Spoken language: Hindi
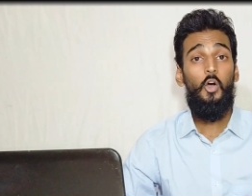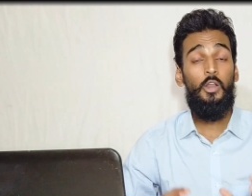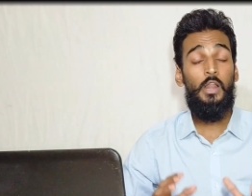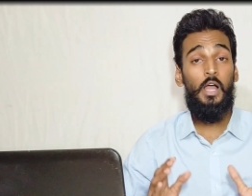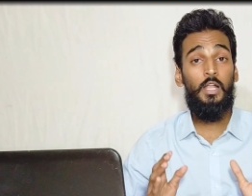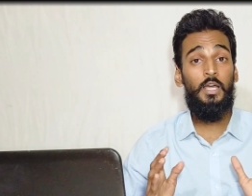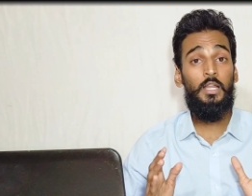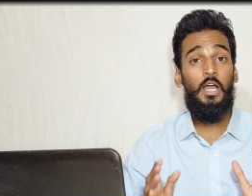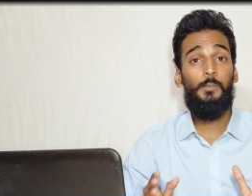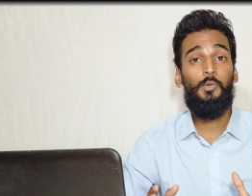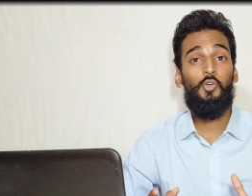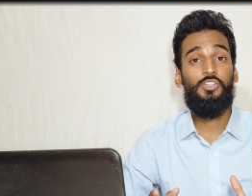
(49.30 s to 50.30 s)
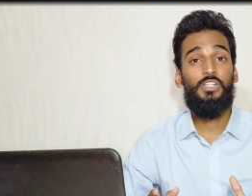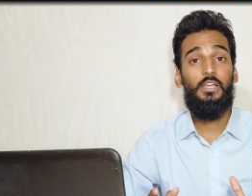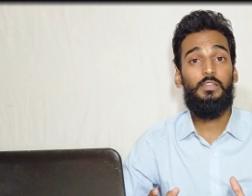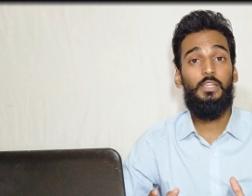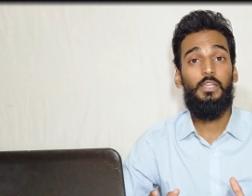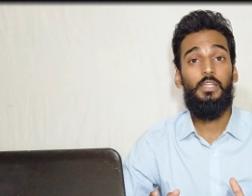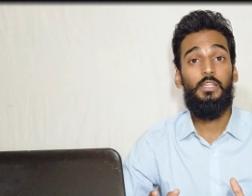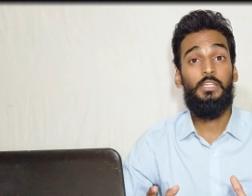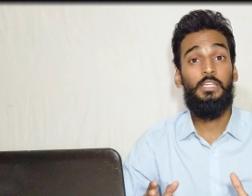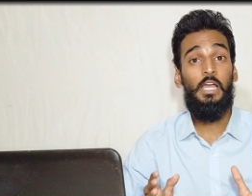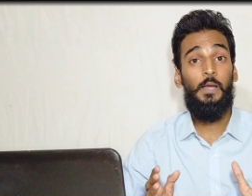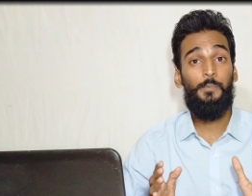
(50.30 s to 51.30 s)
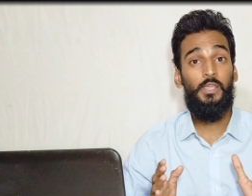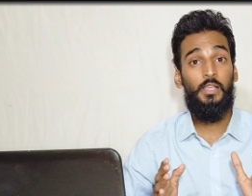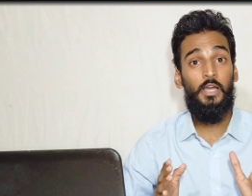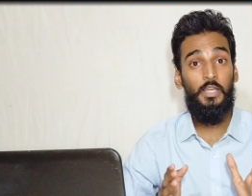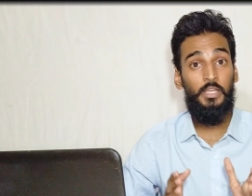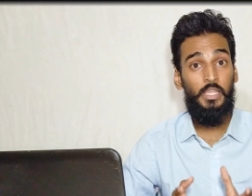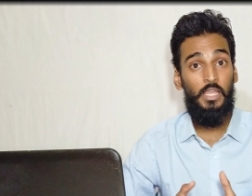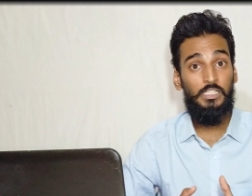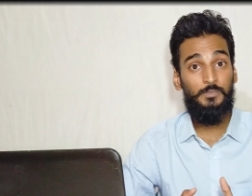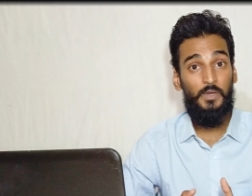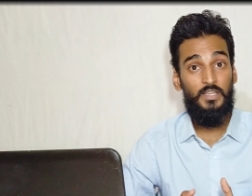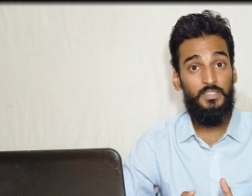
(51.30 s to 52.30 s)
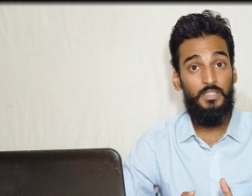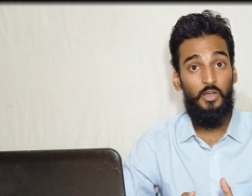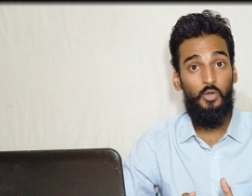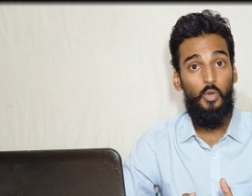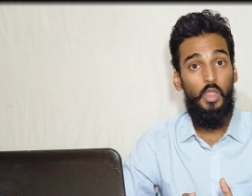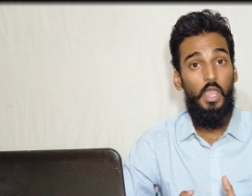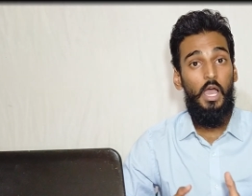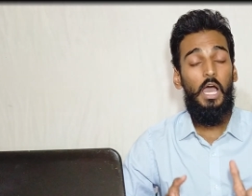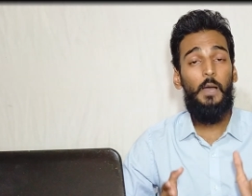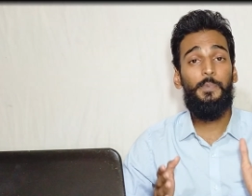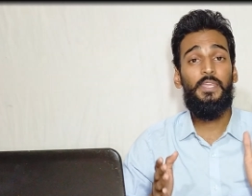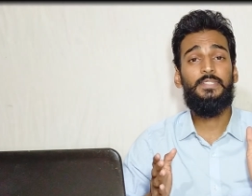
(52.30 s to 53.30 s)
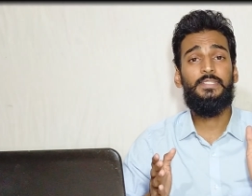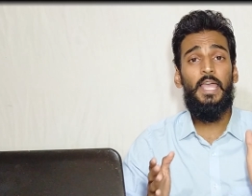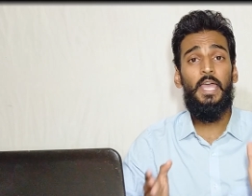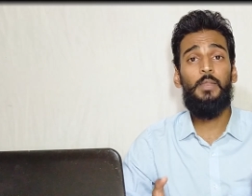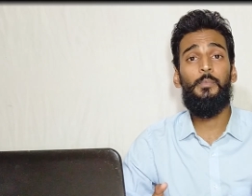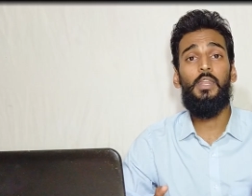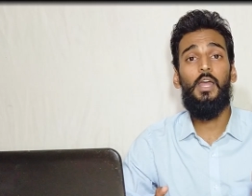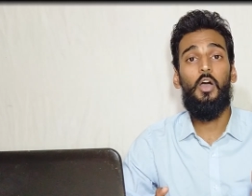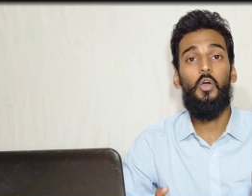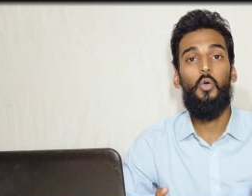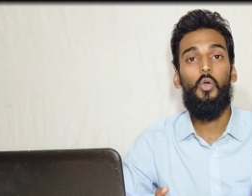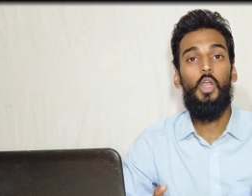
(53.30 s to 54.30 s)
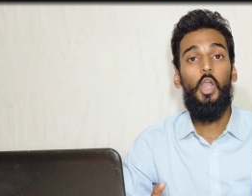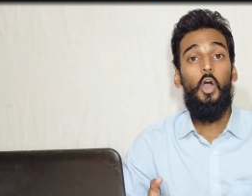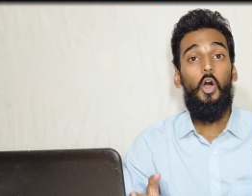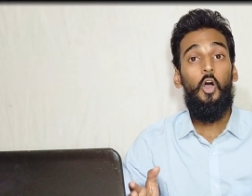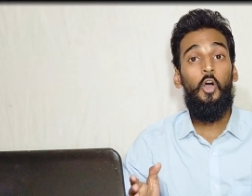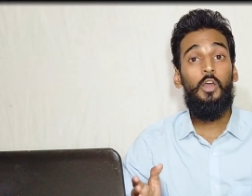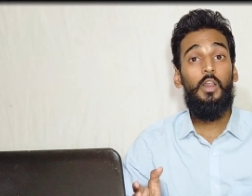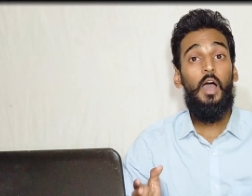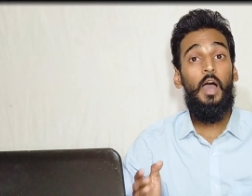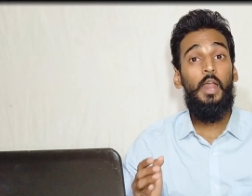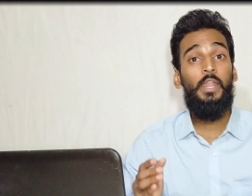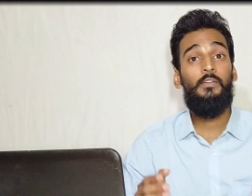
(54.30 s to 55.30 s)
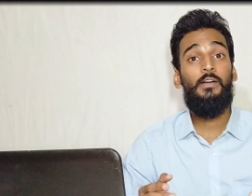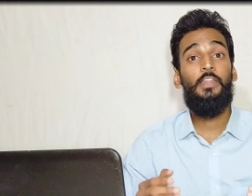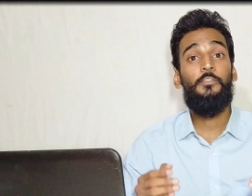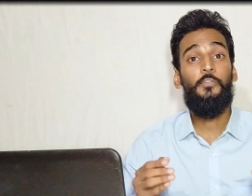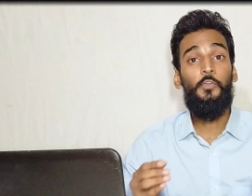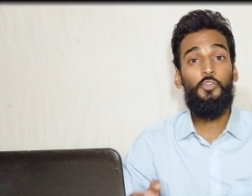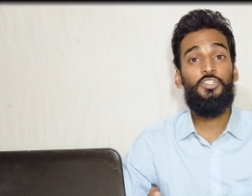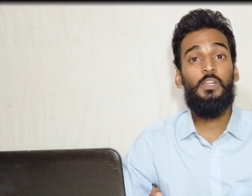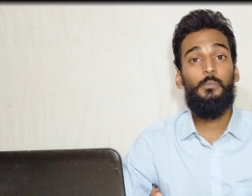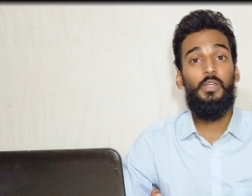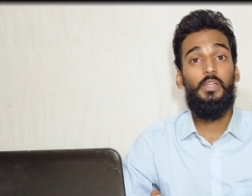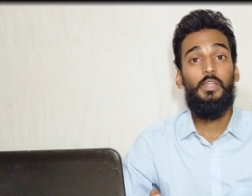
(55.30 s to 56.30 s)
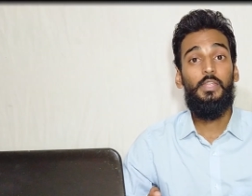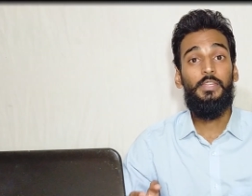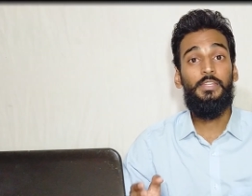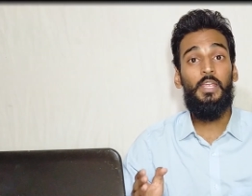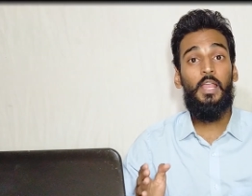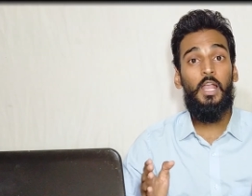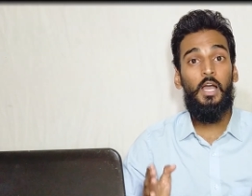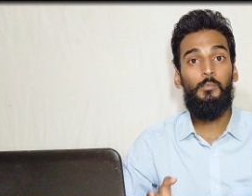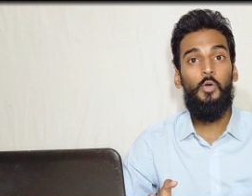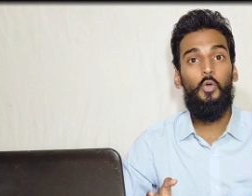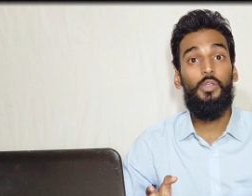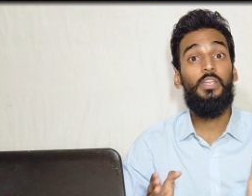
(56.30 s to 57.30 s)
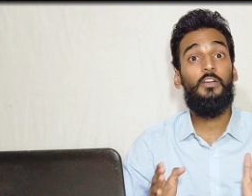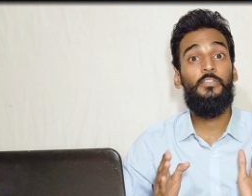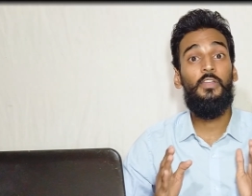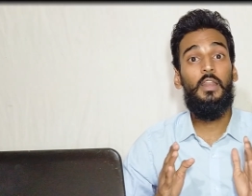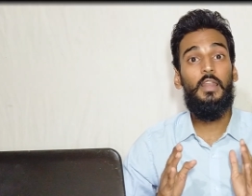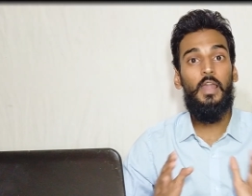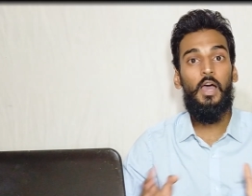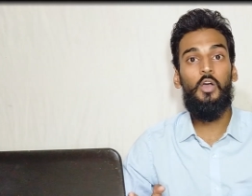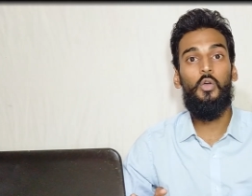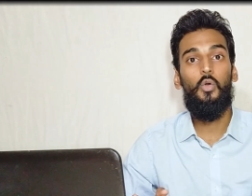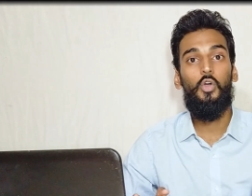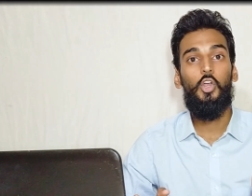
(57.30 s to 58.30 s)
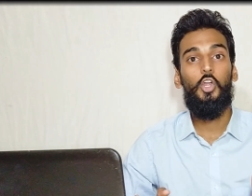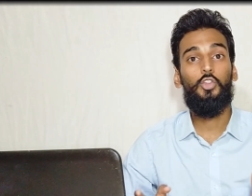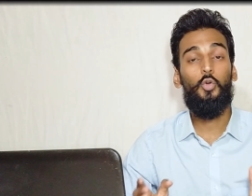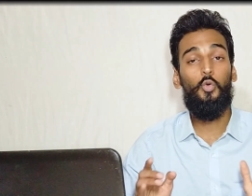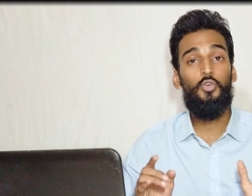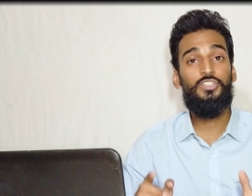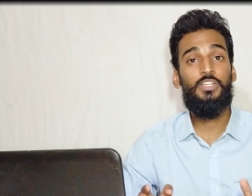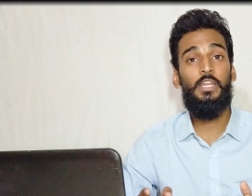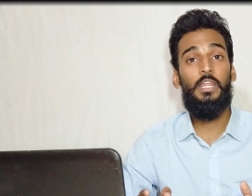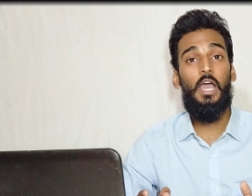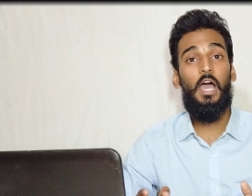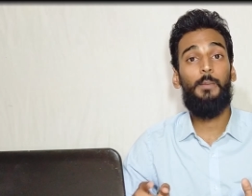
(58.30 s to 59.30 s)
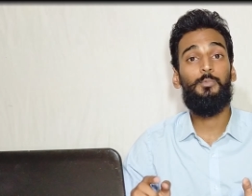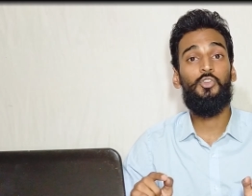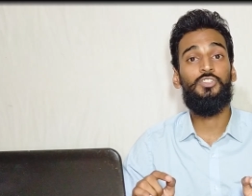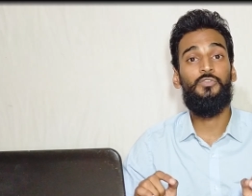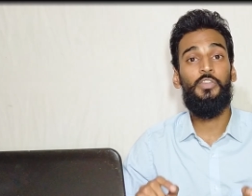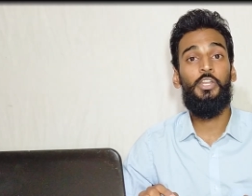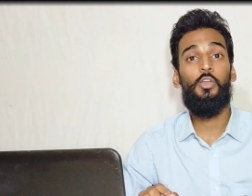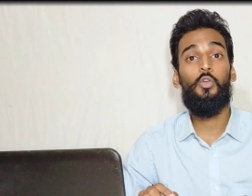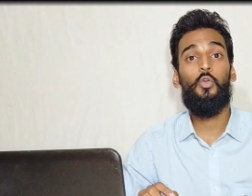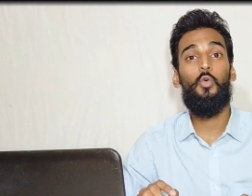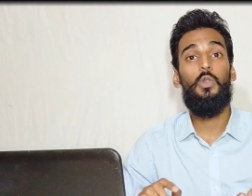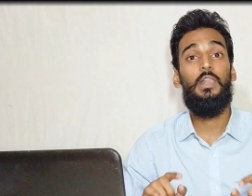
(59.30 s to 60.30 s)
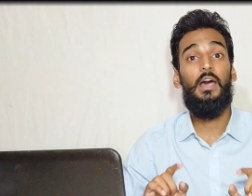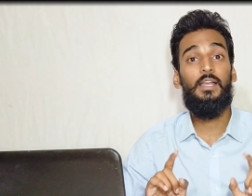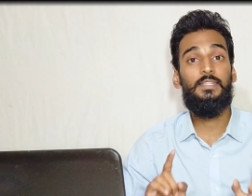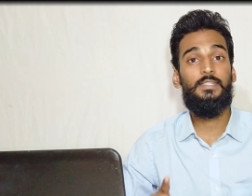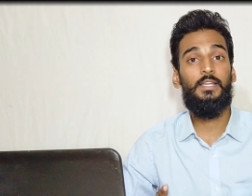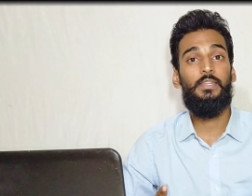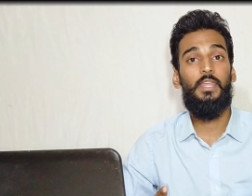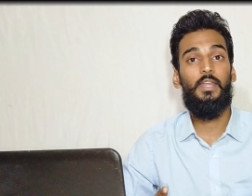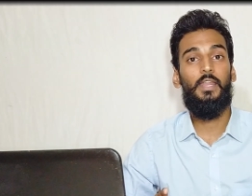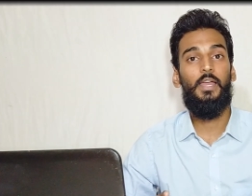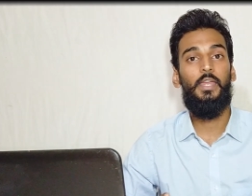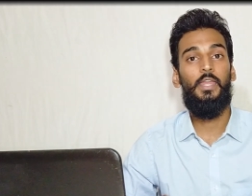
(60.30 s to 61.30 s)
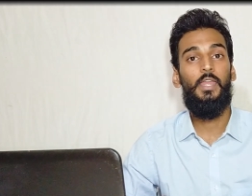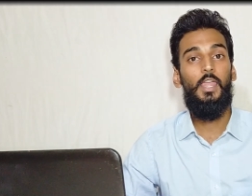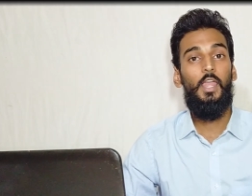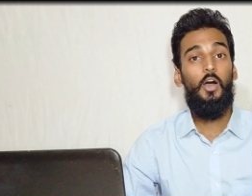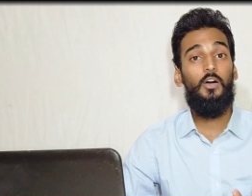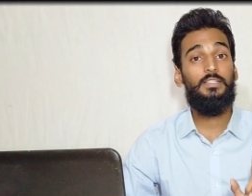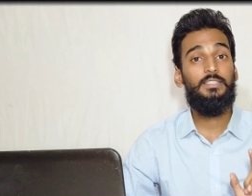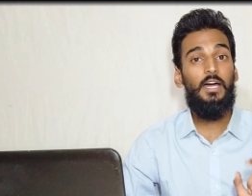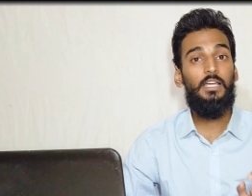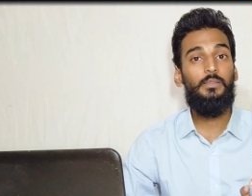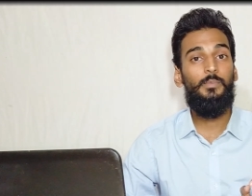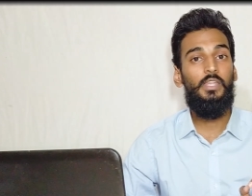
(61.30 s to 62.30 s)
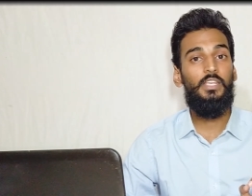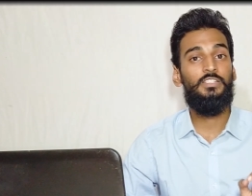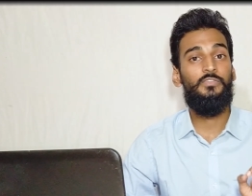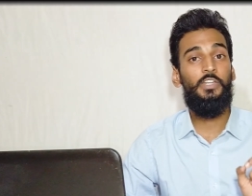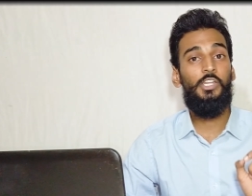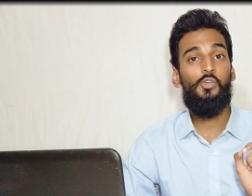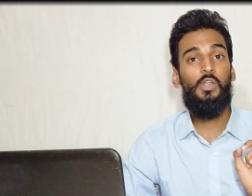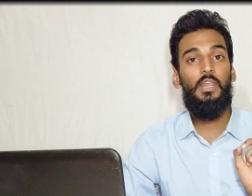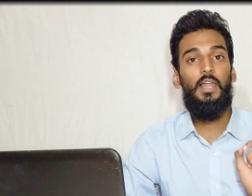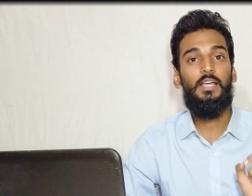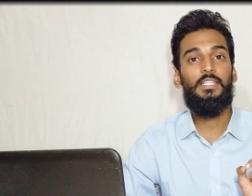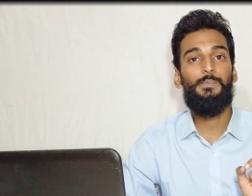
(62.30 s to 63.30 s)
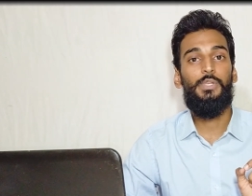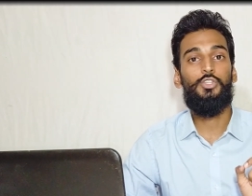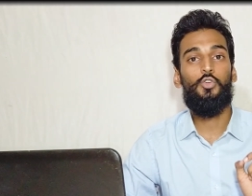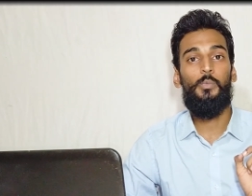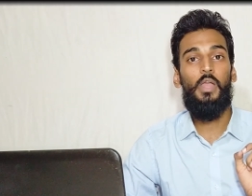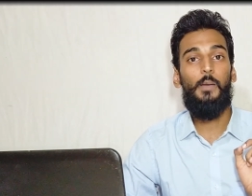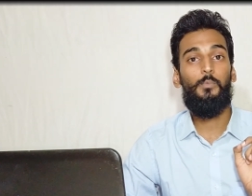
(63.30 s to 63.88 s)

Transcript: और अगर आप लोग चाहते हैं कि यह आपके घर के आसपास ना हो आपके शहर में ना हो और आने वाले फ्यूचर में ये कम हो या फिर ना हो तो उसके लिए आपको इस वीडियो को लास्ट तक देखना है और साथ में इस वीडियो के लास्ट में जो मैं